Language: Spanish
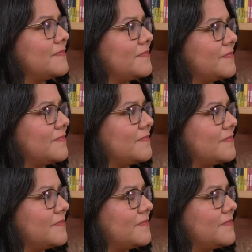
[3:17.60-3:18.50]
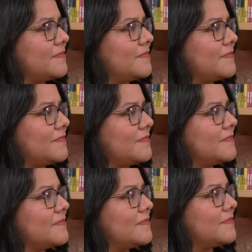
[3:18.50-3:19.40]
que he juntado
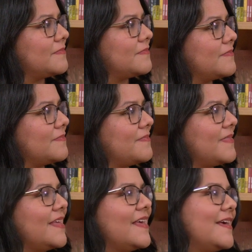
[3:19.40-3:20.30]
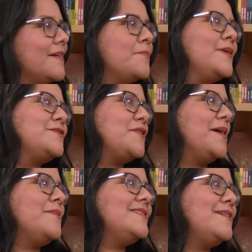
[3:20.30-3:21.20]
hasta ahora.
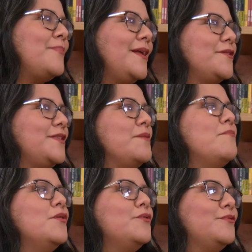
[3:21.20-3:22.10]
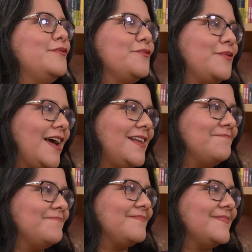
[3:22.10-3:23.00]
Mencionabas el periodismo cultural.
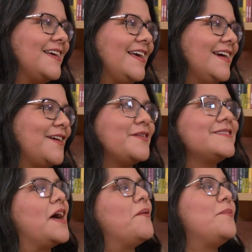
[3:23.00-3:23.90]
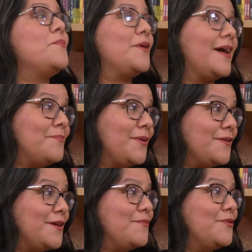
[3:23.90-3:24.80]
Creo que sabemos que el
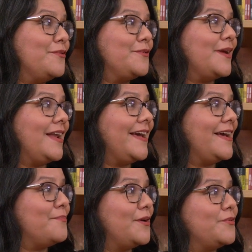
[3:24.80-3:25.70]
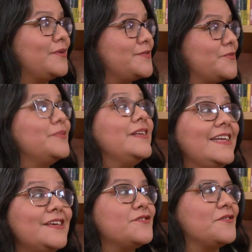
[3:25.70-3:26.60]
periodismo cultural en el Perú es un
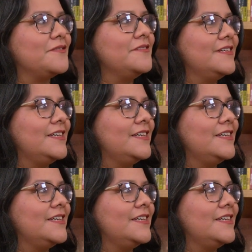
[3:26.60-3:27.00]
nicho